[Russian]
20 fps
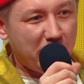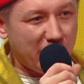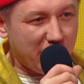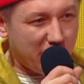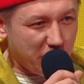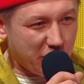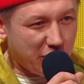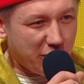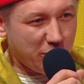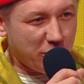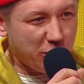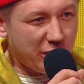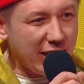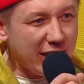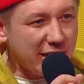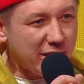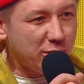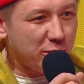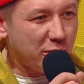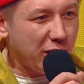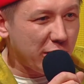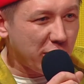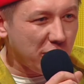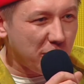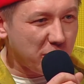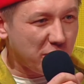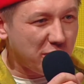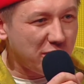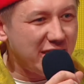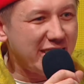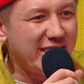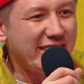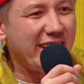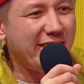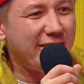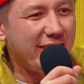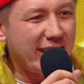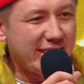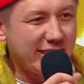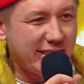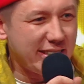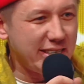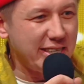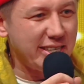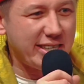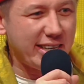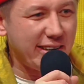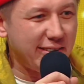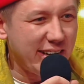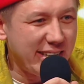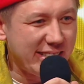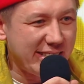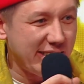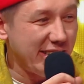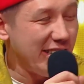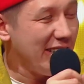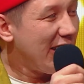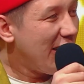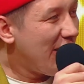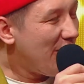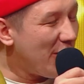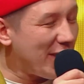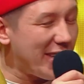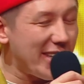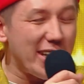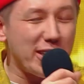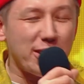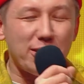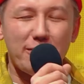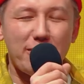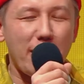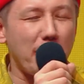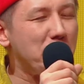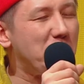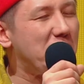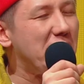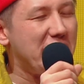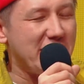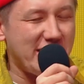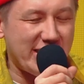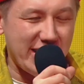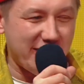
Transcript: предыдущему участнику, о том, что не сдаваться, не сдаваться. Вот она вообще не